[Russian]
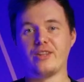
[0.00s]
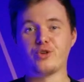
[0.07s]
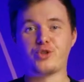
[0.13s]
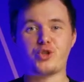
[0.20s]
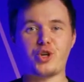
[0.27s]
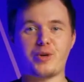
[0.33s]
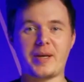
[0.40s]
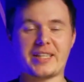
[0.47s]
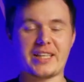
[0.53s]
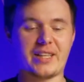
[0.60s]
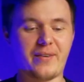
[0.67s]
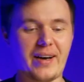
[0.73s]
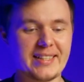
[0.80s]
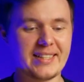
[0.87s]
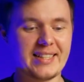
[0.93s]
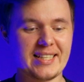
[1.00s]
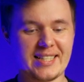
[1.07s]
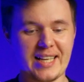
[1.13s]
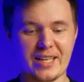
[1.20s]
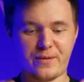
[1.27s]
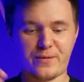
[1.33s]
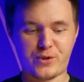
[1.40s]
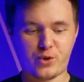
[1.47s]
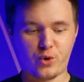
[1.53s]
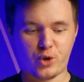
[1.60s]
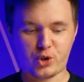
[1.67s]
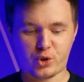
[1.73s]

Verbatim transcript: Ну что, ребята, давайте достанем все,